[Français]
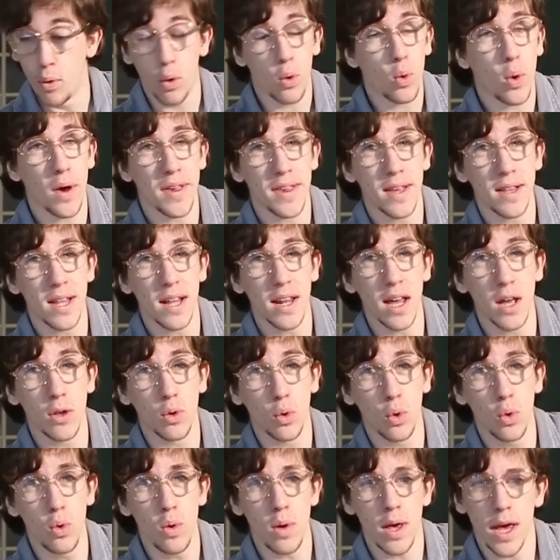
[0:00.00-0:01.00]
Pourquoi c'est un
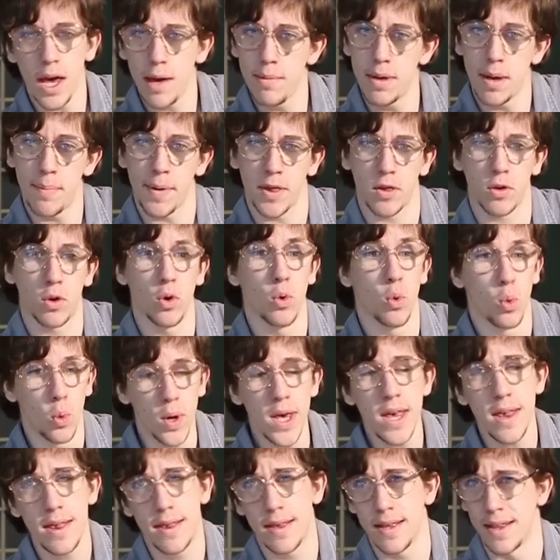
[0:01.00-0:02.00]
intrus eh bien parce que
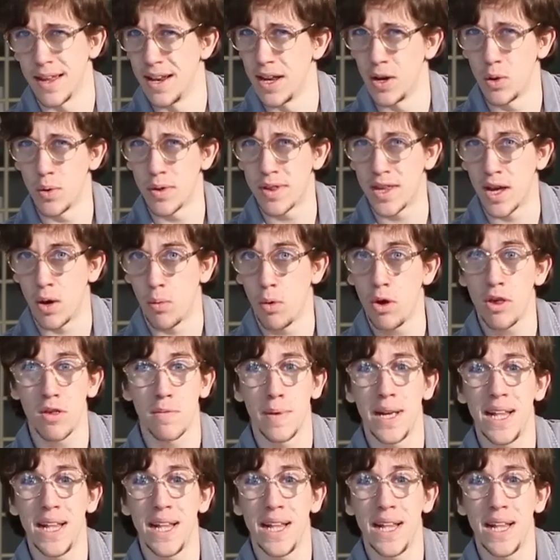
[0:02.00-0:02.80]
oui, c'est un Lego Star Wars,